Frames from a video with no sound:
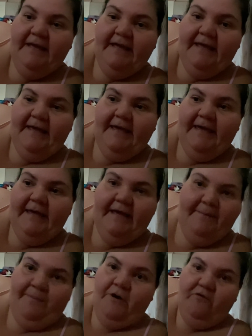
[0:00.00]
e, e,
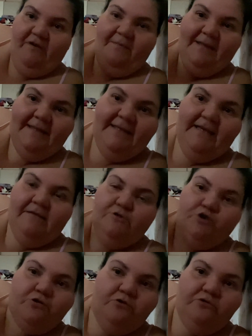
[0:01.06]
poi ovviamente
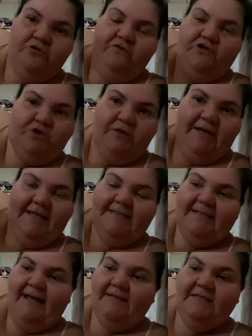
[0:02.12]
sotto dove ci sono i
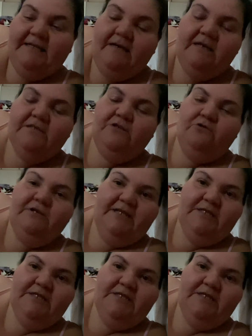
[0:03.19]
cassetti anche se non era